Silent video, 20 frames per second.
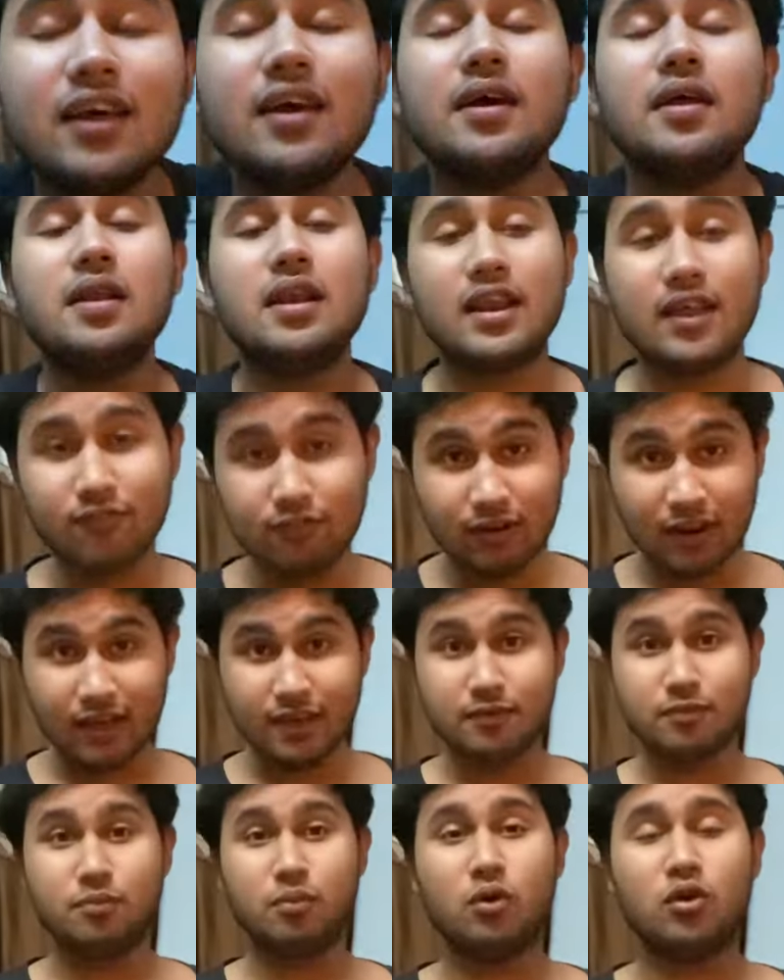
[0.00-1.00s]
है लिव
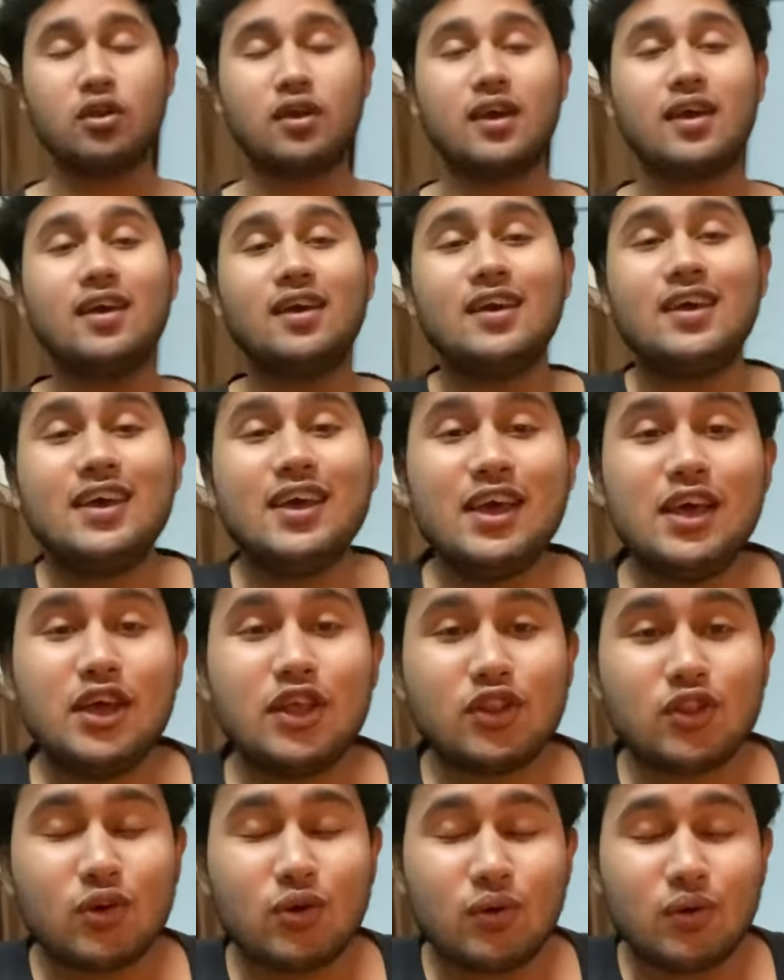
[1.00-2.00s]
लाइफ बोल के
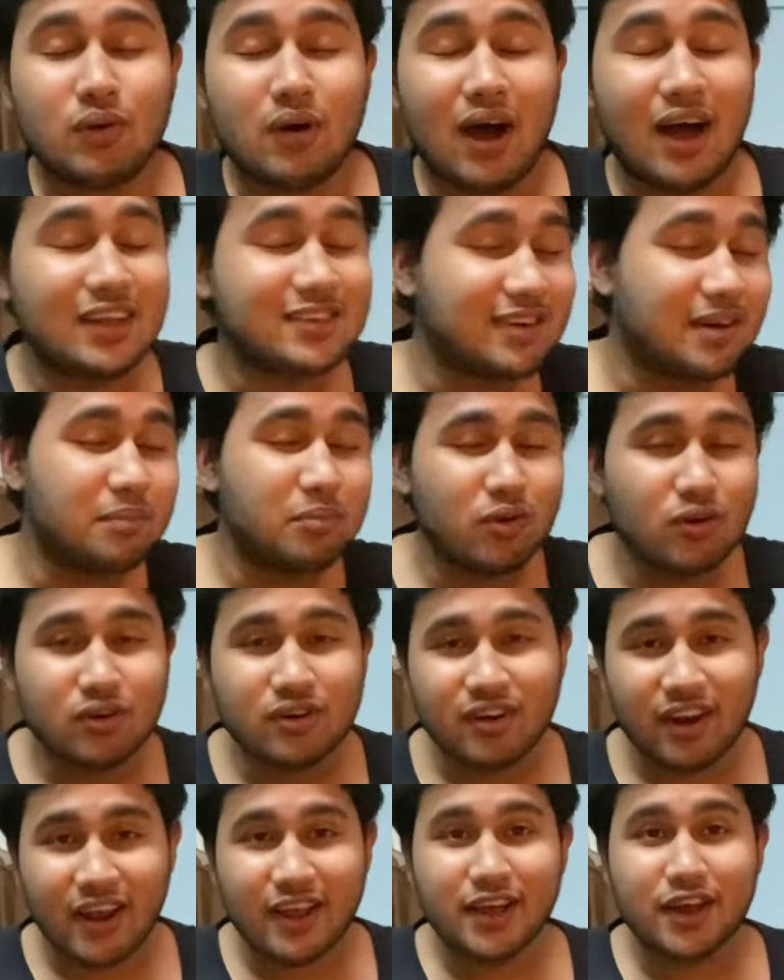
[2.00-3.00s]
तो आज हम
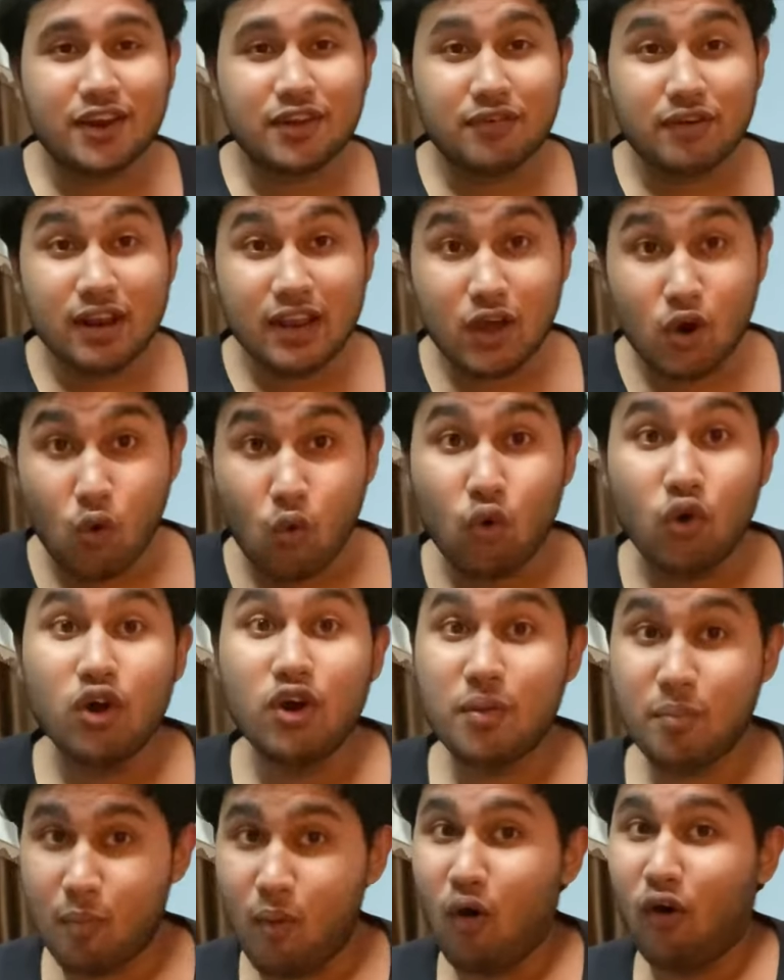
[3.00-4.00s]
लोग ट्राई करने वाले हैं
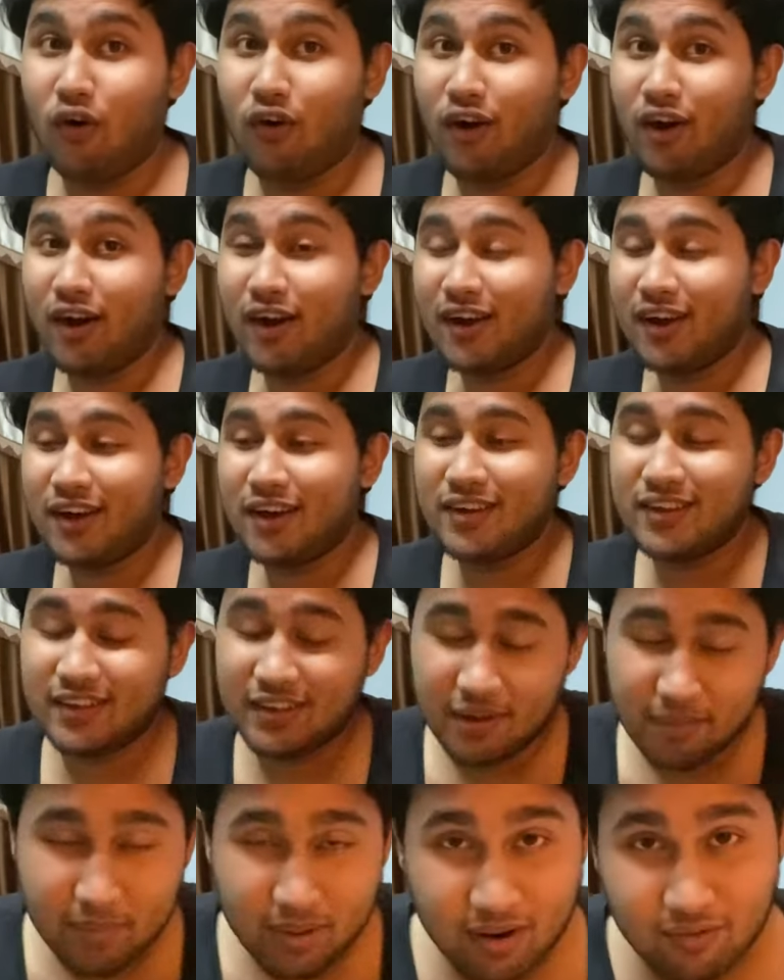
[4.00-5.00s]
ओल्ड
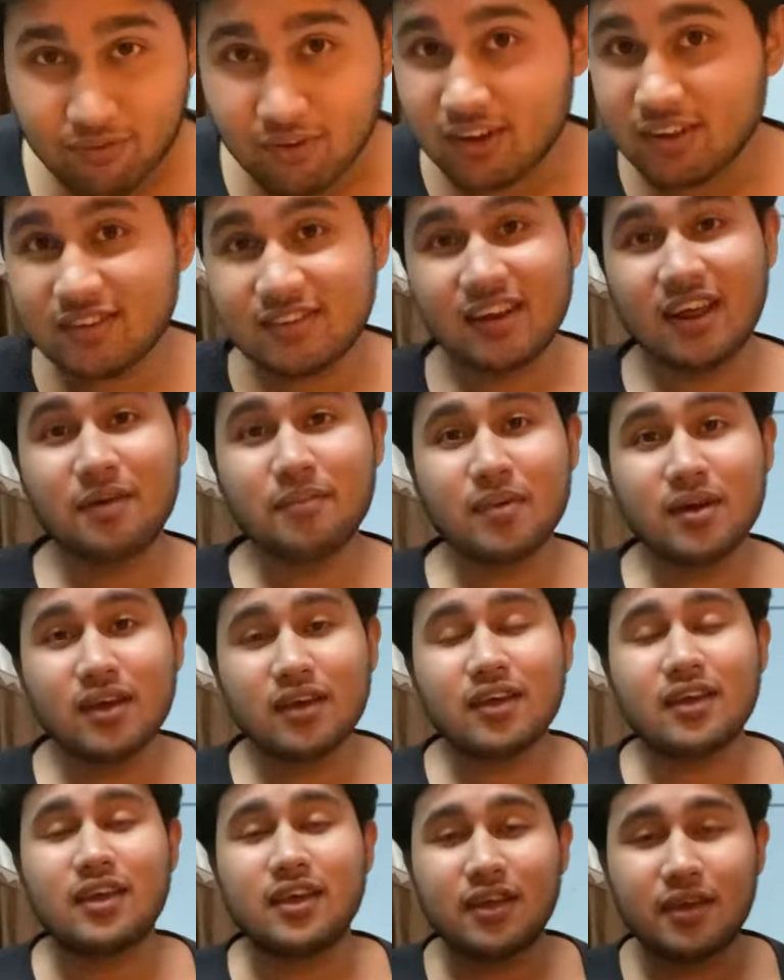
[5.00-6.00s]
मॉम ये मेरा फर्स्ट टाइम है
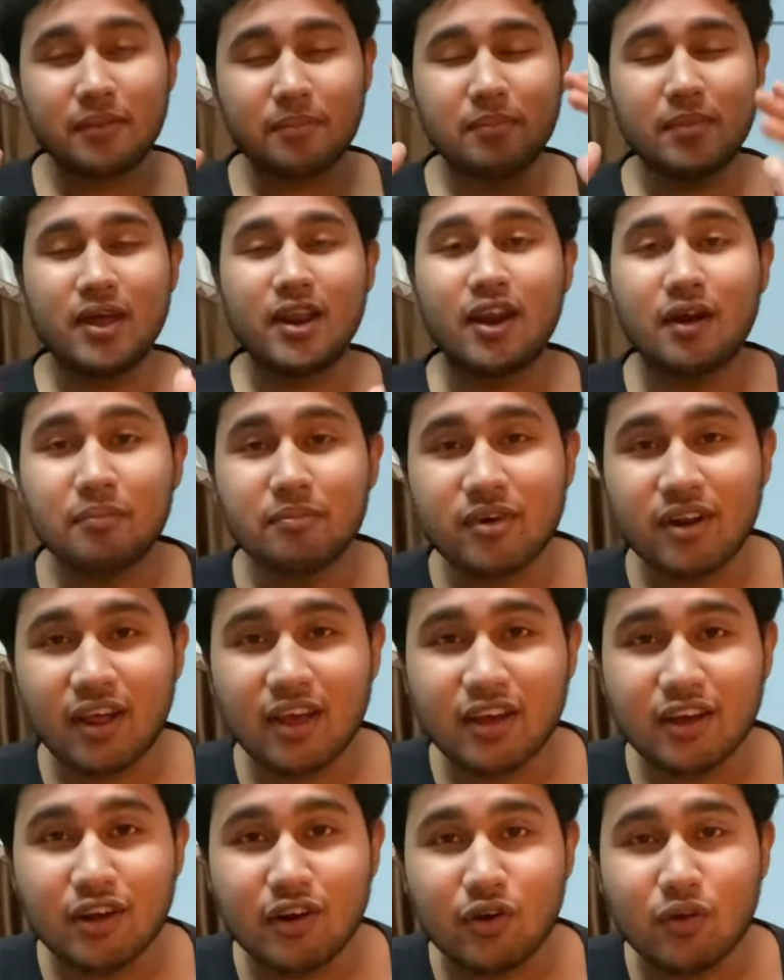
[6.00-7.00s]
कि मैं रम
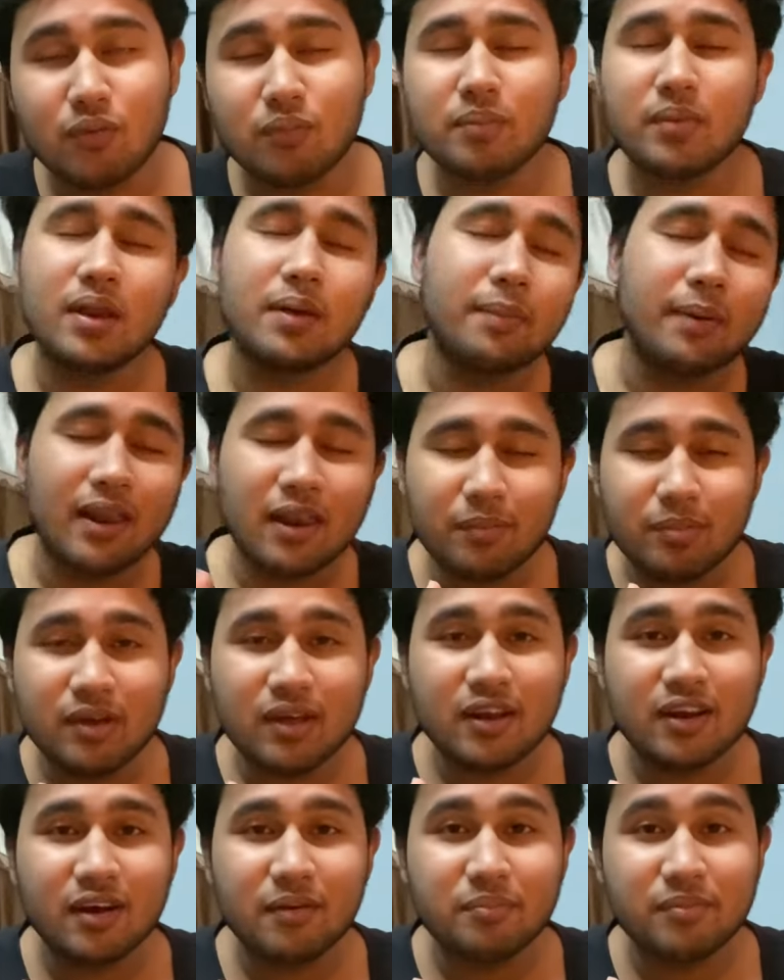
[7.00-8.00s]
ट्राई कर रहा हूँ मैंने पहले
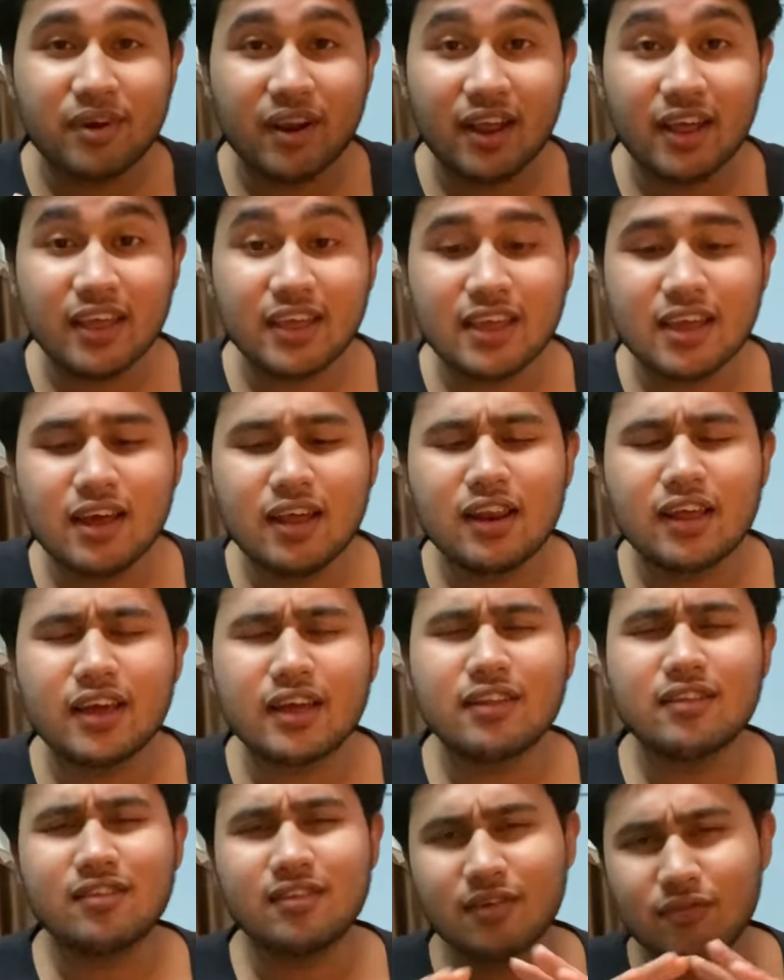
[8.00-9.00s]
भी रम ट्राई किया
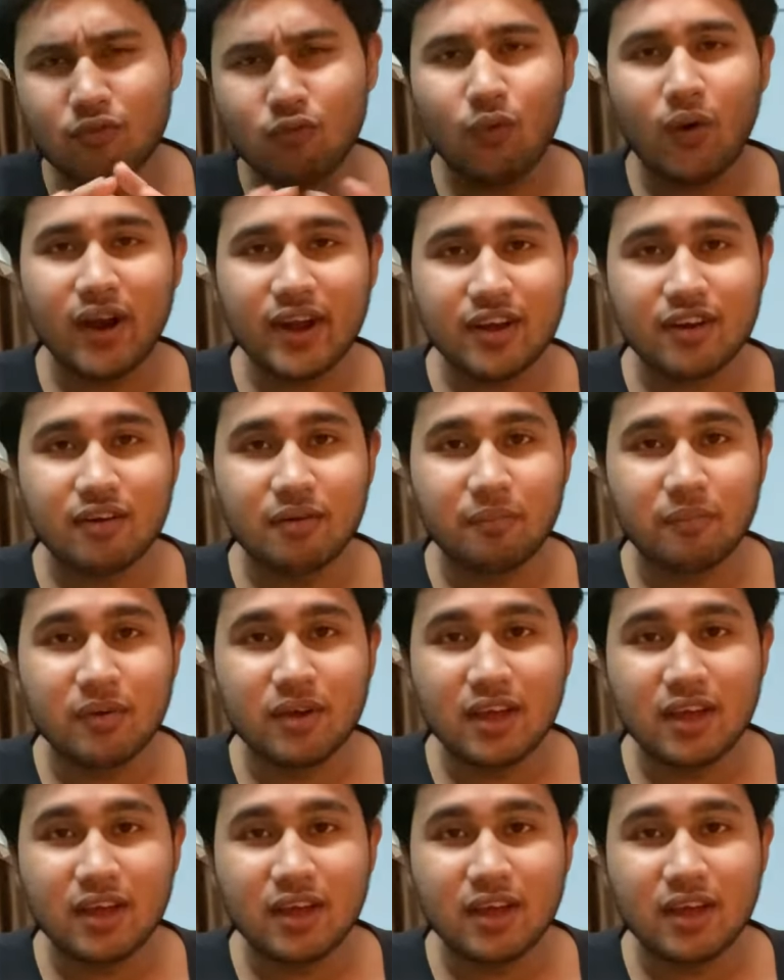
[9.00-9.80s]
लेकिन सिर्फ वाइट रम